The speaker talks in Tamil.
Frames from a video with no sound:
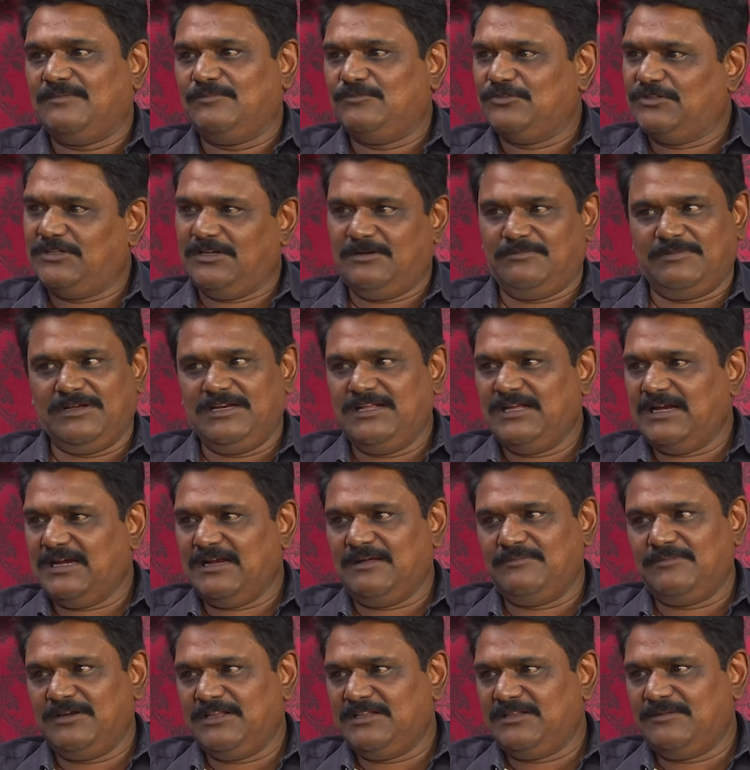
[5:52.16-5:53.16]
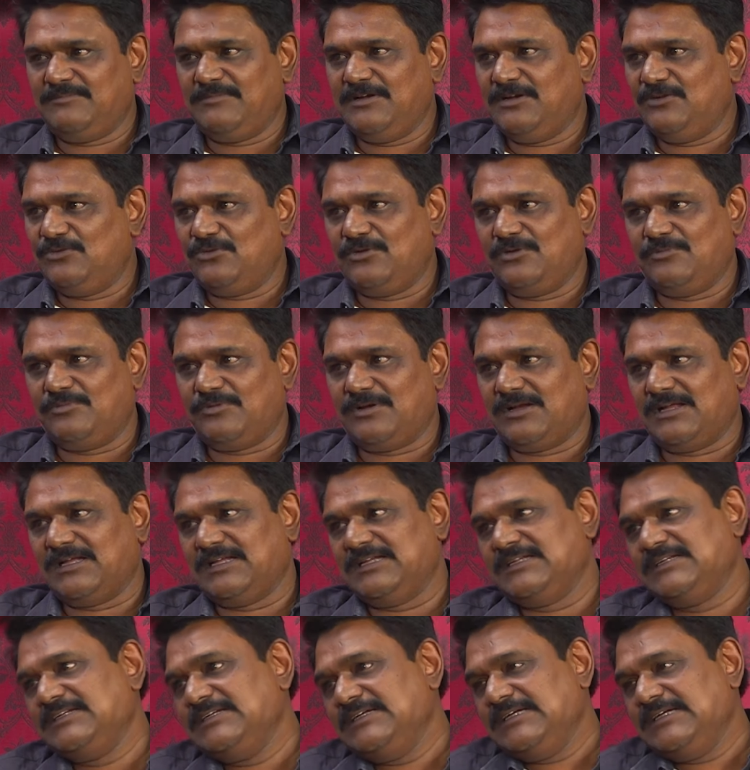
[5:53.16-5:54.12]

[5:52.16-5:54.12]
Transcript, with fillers: முதல் பலி அண்ணாமலை தான் பலி கொடுக்க போகிறாங்க